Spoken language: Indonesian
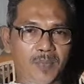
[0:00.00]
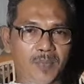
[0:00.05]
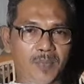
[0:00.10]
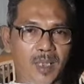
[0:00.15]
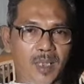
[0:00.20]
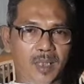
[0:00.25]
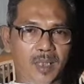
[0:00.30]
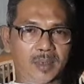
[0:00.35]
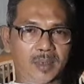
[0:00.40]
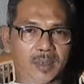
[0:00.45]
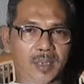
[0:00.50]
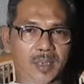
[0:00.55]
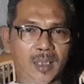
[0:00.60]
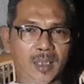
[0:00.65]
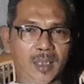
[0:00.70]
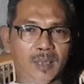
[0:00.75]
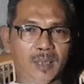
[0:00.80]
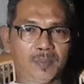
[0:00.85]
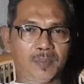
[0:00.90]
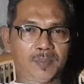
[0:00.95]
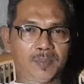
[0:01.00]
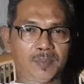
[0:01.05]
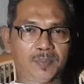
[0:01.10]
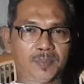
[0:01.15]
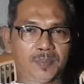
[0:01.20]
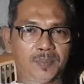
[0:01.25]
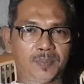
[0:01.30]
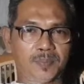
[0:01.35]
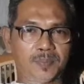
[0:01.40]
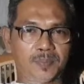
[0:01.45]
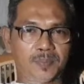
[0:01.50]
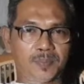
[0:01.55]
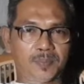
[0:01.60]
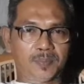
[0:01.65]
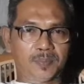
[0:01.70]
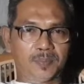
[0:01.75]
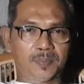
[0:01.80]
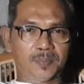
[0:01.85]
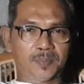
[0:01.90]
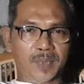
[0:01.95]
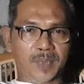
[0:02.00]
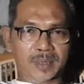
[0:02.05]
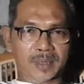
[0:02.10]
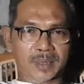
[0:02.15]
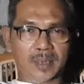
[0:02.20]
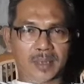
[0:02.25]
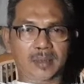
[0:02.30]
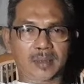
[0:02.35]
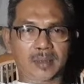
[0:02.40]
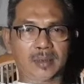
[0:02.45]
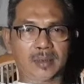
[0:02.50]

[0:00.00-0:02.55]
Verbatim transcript: ada banyak